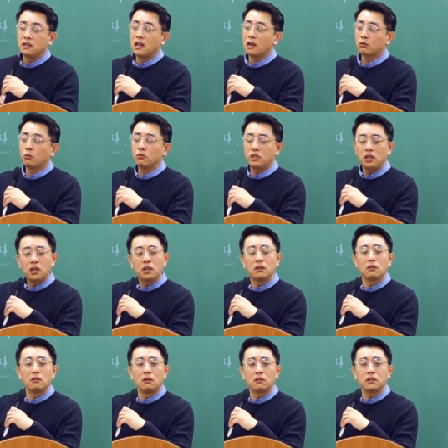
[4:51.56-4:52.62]
약속
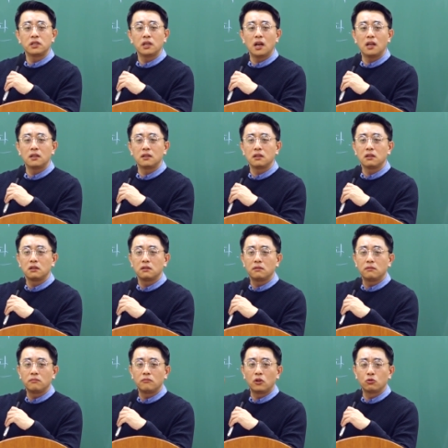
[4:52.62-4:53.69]
지키는 거, 시간
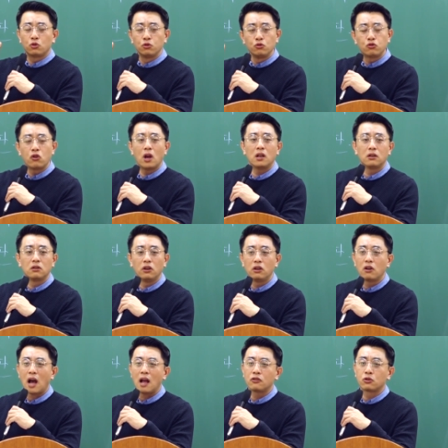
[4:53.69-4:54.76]
뭐 준수하는 거
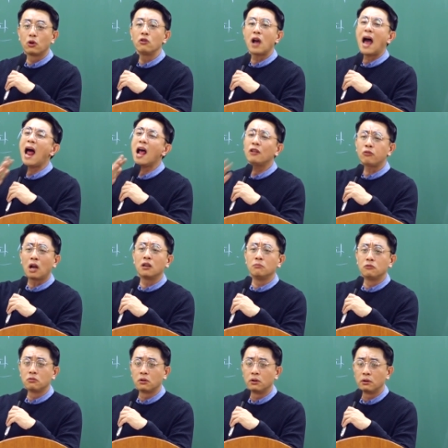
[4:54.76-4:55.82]
이런 거 저는 하나도 안
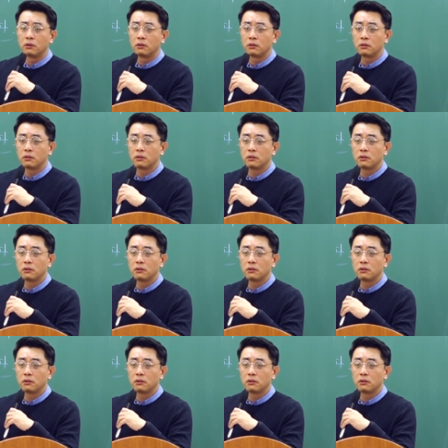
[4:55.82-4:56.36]
힘들어요.